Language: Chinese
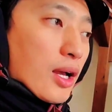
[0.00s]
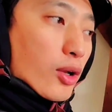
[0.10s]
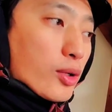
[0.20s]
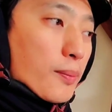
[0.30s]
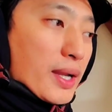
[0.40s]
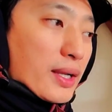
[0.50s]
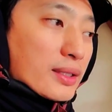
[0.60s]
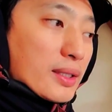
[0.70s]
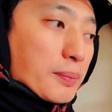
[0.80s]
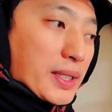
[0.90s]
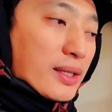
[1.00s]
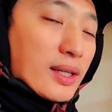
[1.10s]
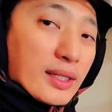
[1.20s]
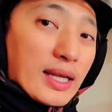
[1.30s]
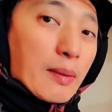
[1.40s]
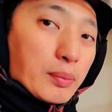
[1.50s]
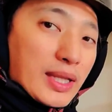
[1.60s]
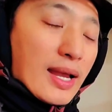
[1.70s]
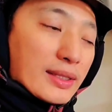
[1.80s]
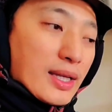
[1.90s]
哦，因为每个人的平衡感不
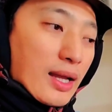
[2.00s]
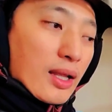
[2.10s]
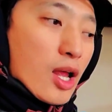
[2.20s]
太一样。